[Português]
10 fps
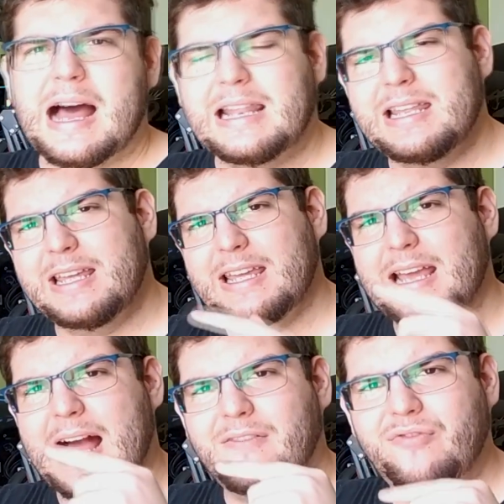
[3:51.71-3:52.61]

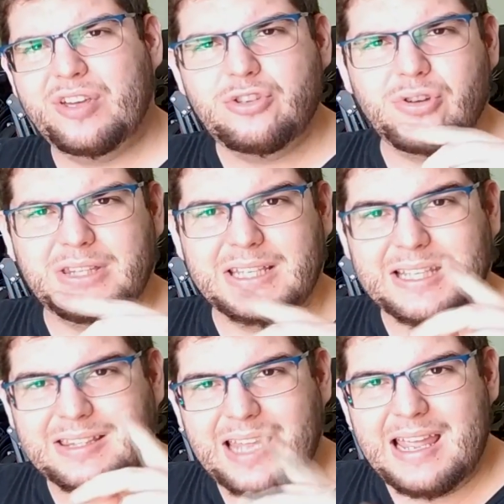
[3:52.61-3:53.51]
Ali a
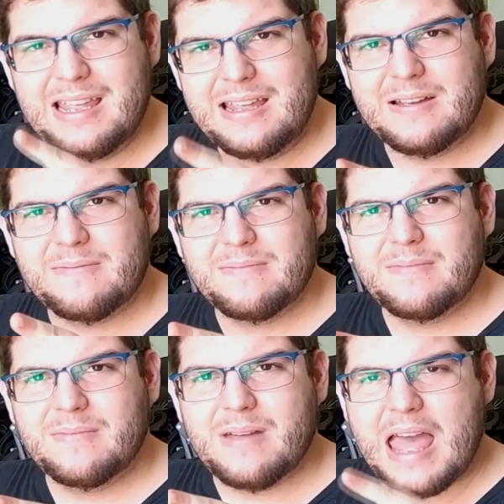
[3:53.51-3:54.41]
2080 Ti,
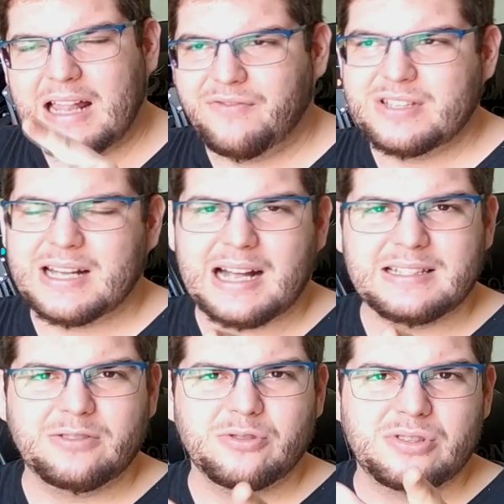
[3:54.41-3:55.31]
ela fez na
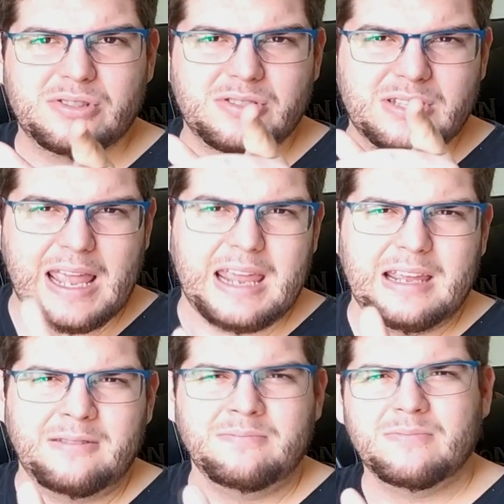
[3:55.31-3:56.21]
casa dos
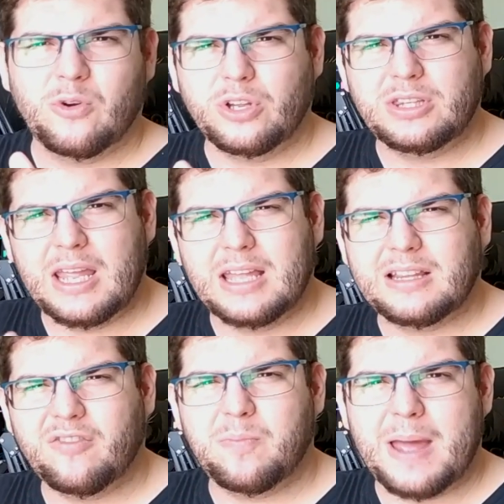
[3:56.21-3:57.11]

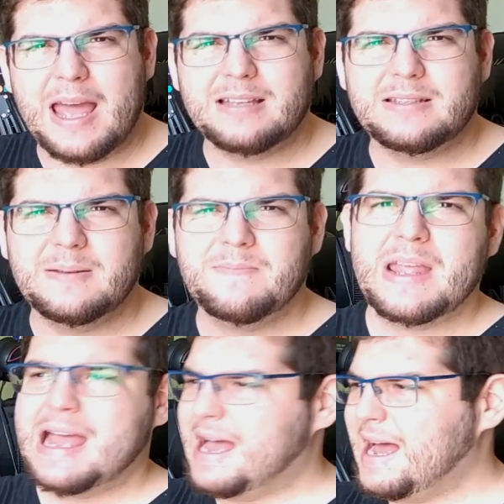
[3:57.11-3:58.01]
180 FPS.
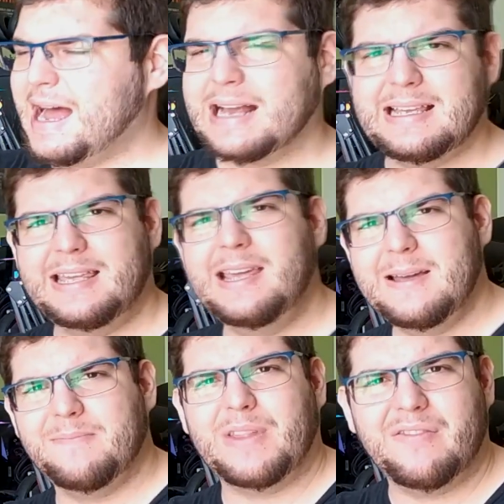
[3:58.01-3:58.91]

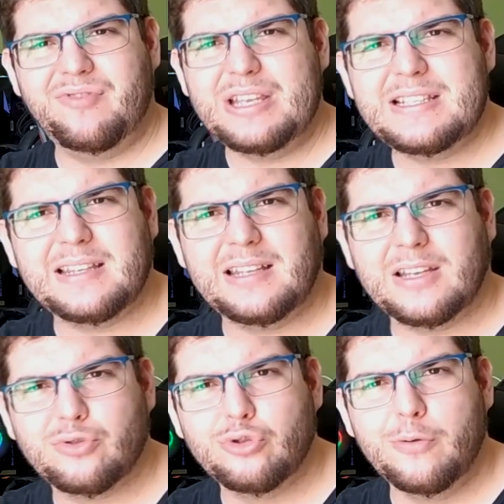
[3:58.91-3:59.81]
Aqui na
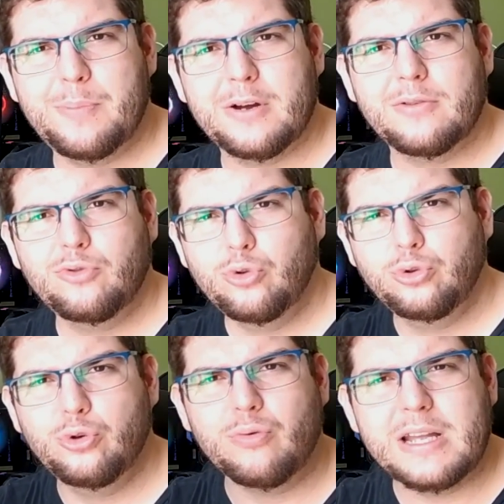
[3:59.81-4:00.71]
2070 Super,
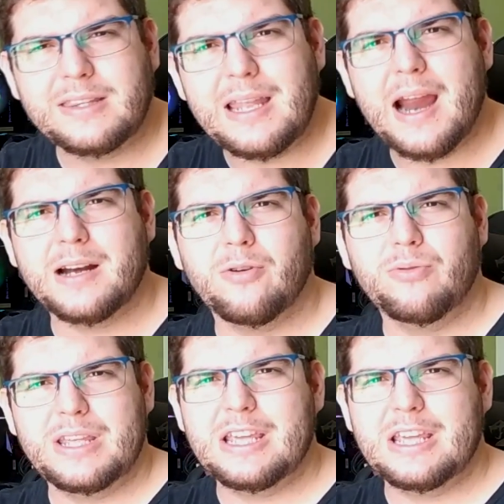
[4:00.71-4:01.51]
no Doom Eternal